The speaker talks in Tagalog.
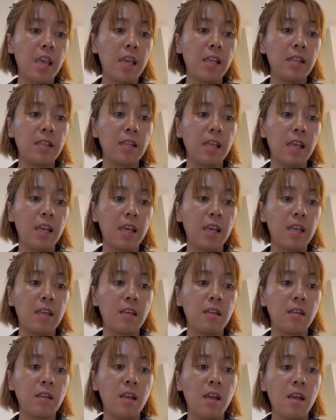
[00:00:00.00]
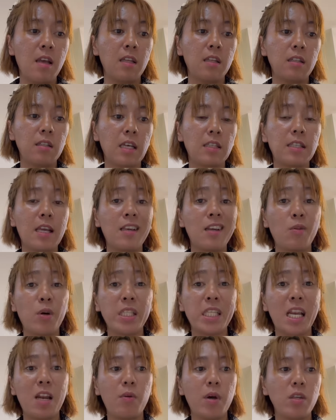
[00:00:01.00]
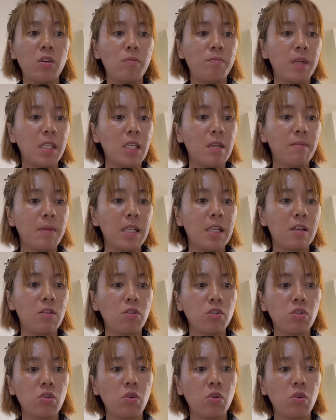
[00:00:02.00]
And then, tag dalawa-dalawa yung binibili ko.